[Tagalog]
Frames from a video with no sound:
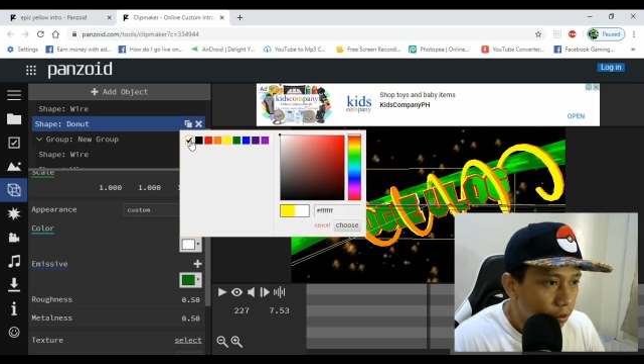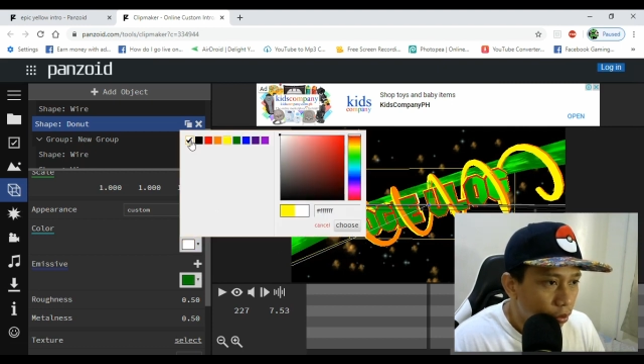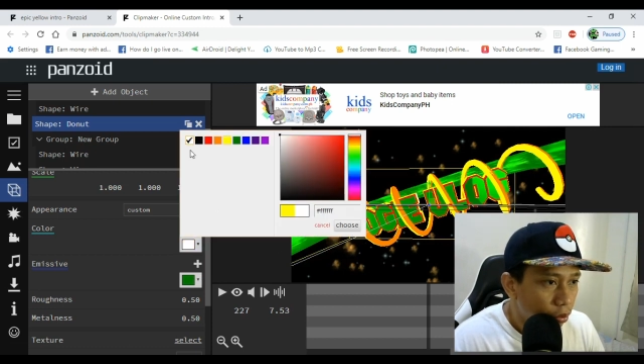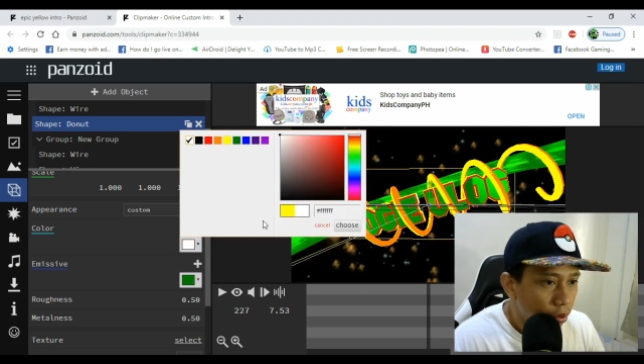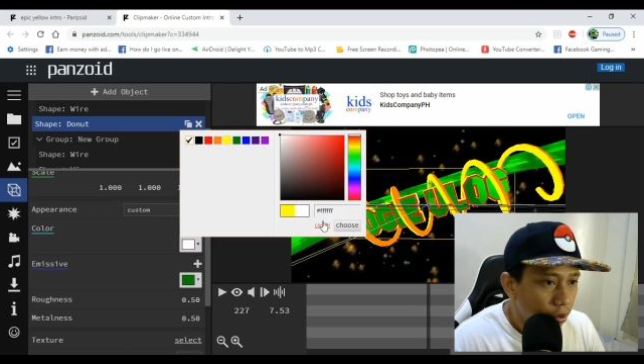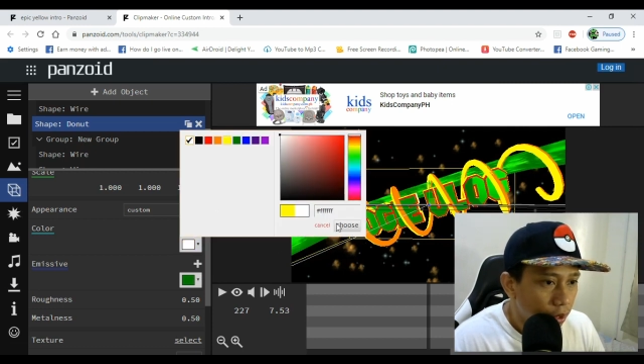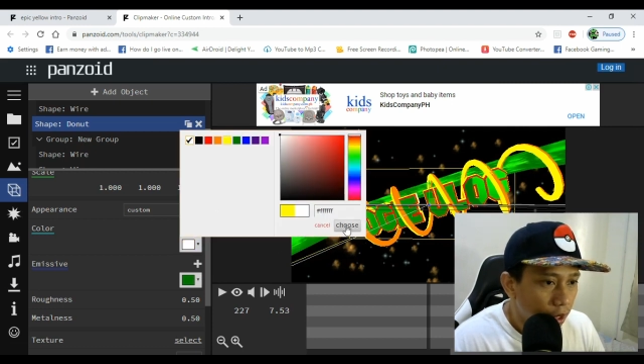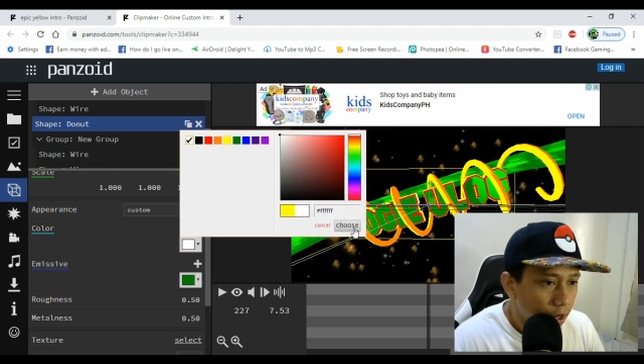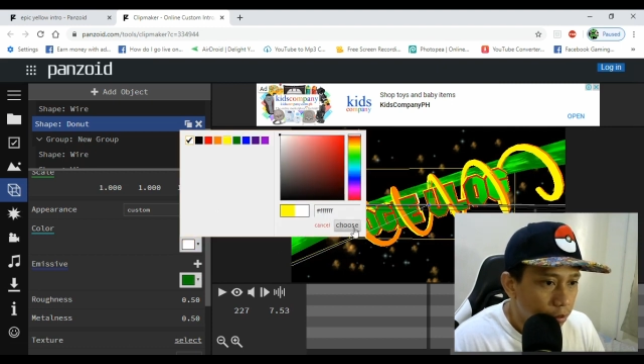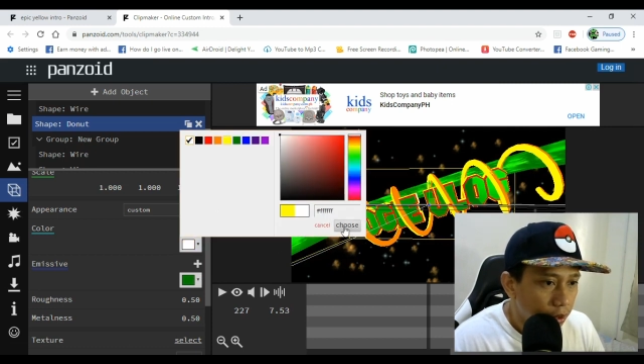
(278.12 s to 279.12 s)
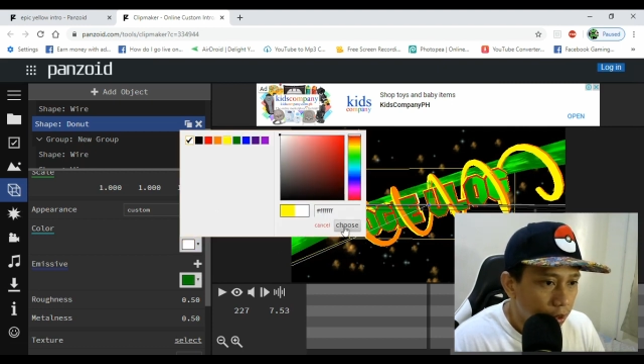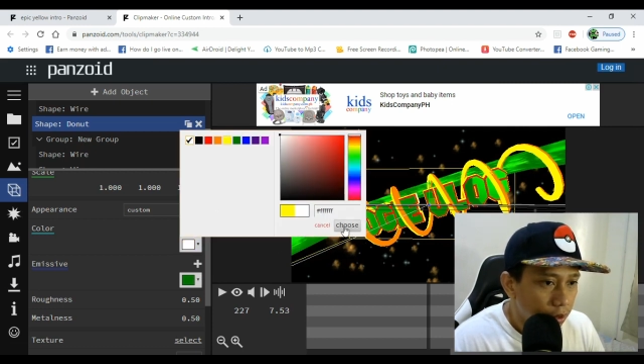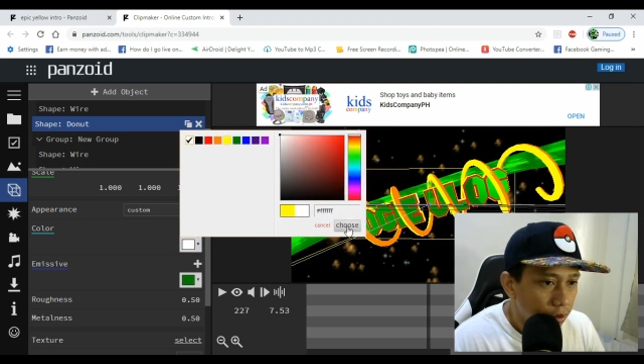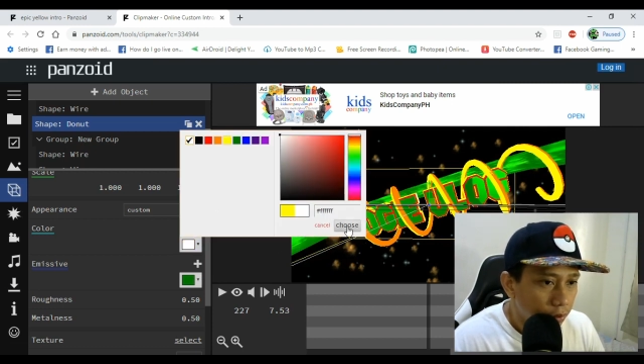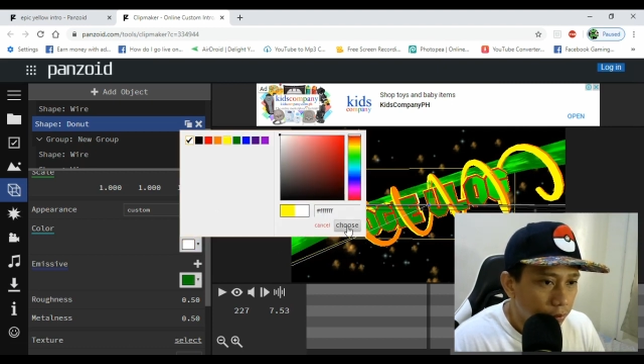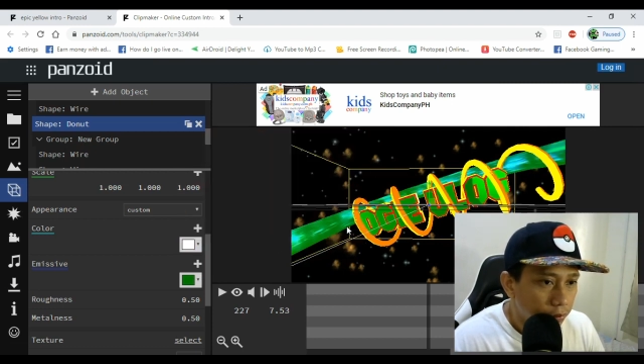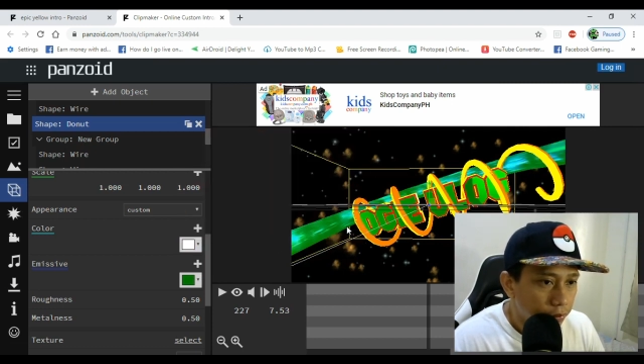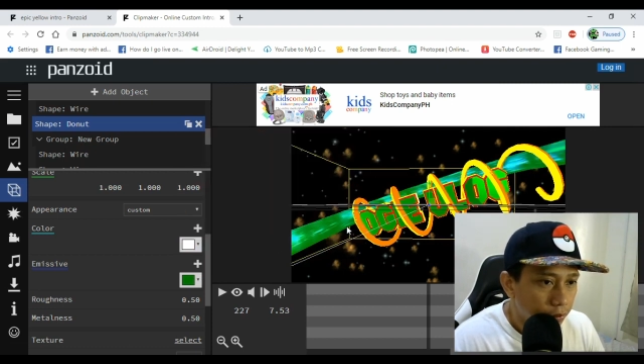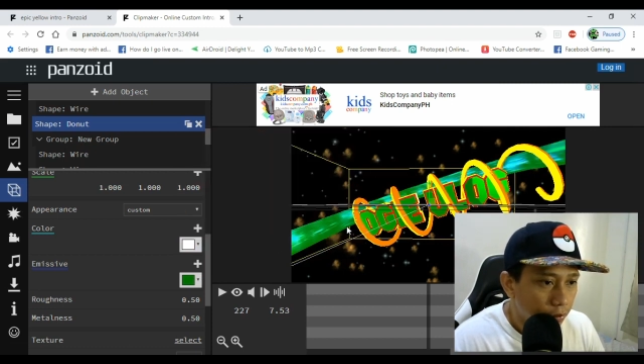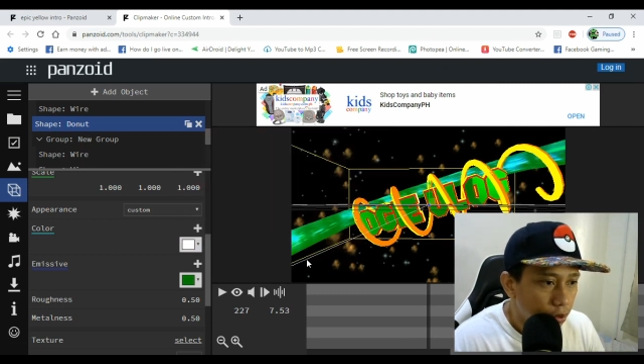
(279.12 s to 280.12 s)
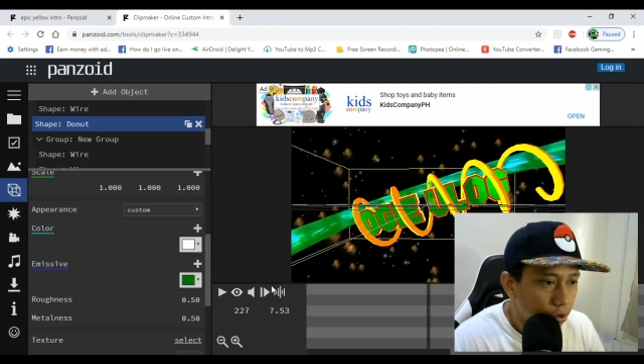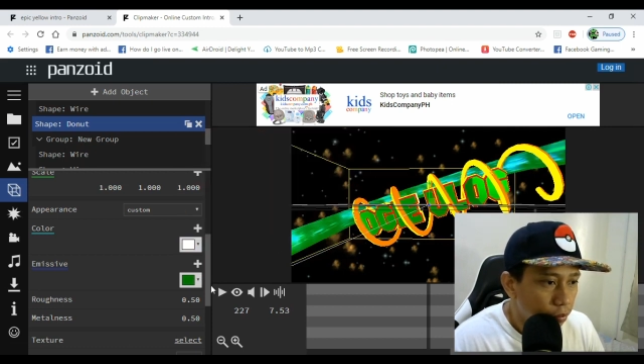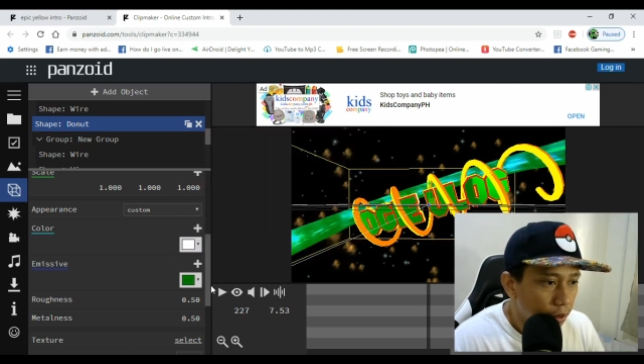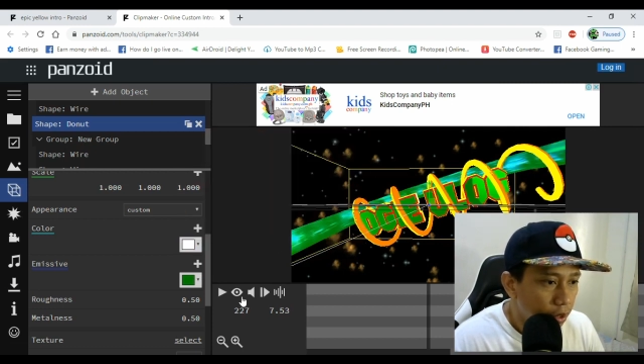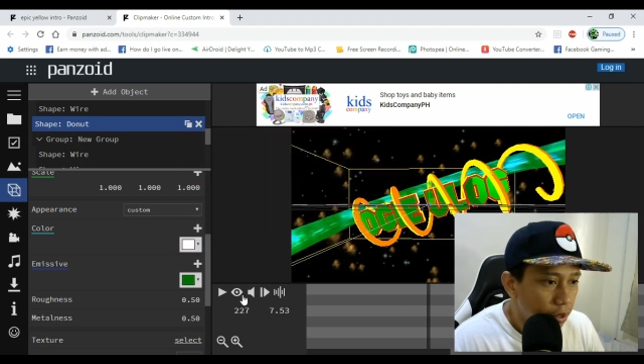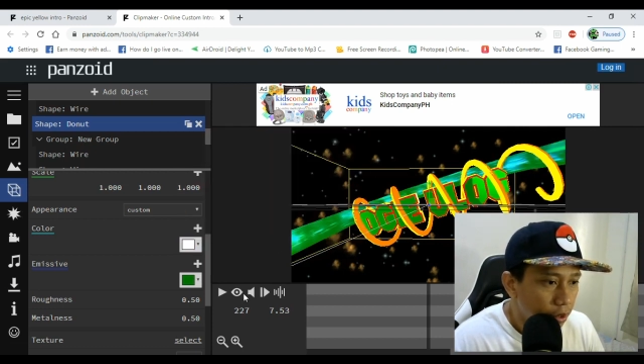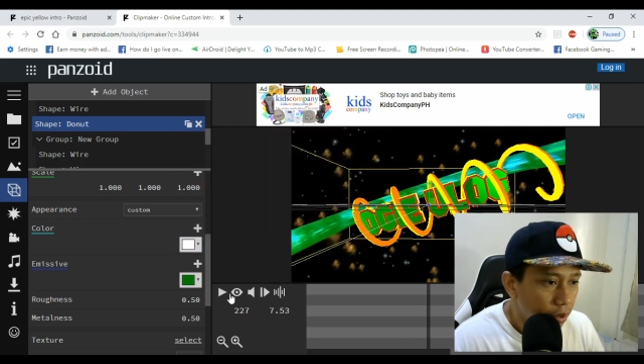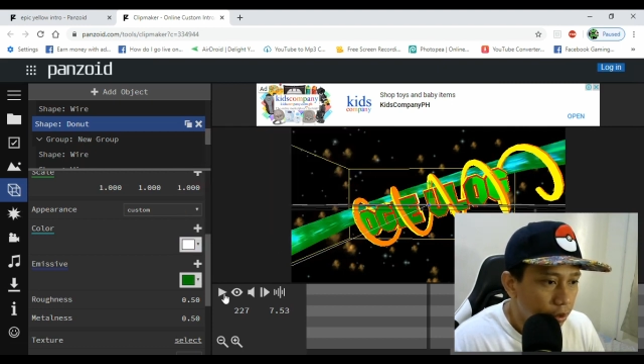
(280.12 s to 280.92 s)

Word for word: color ang gagamitin nyo so play